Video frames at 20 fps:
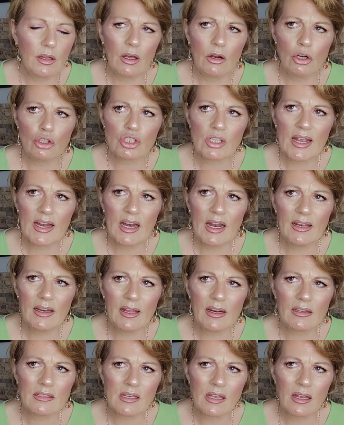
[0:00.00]
los
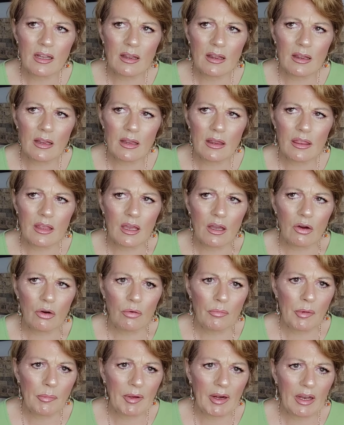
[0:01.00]
eyeliners en
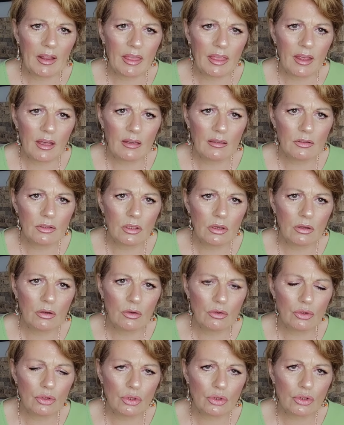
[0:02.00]
cinco, me parece,
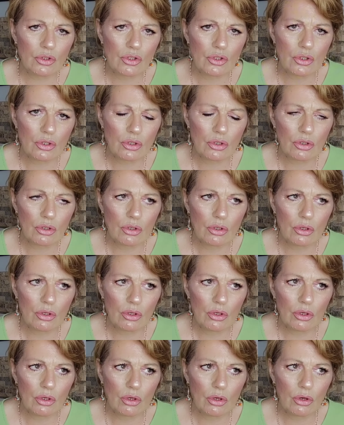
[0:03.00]
dos,
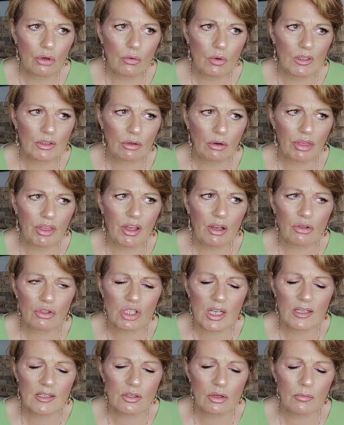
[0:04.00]
cuatro, cinco o
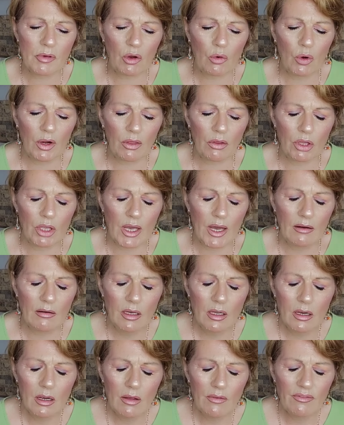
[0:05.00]
seis, no me acuerdo ya,
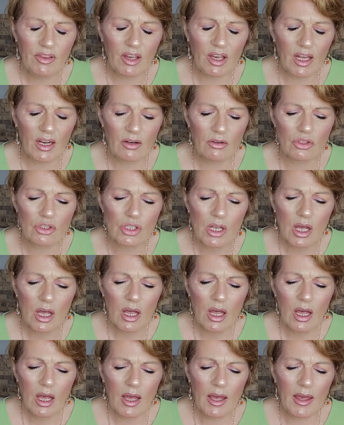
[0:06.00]
fijaros,
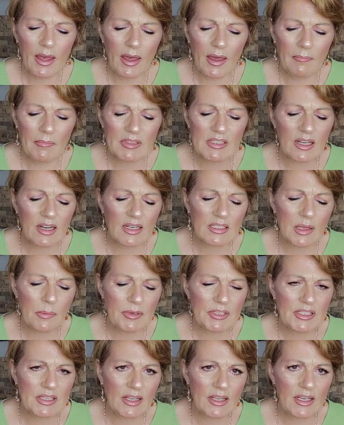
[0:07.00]
eh, máscaras de
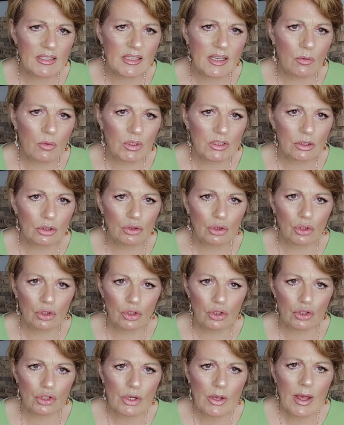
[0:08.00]
pestañas en cuatro
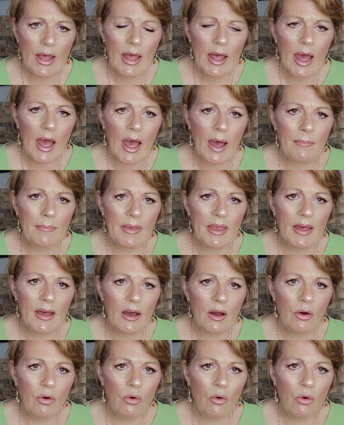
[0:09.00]
tonos,
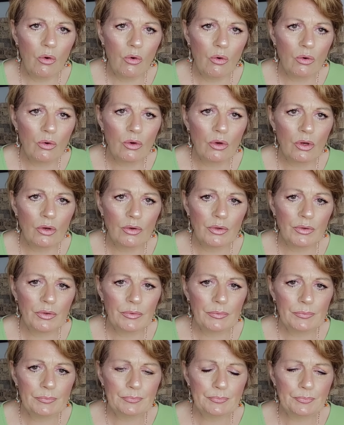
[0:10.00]
había
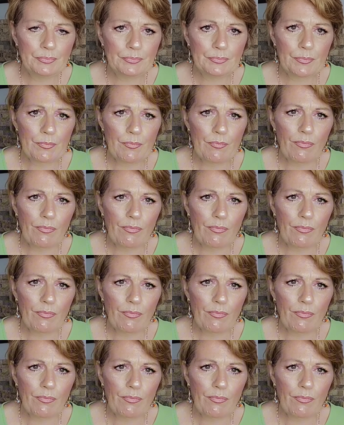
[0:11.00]
un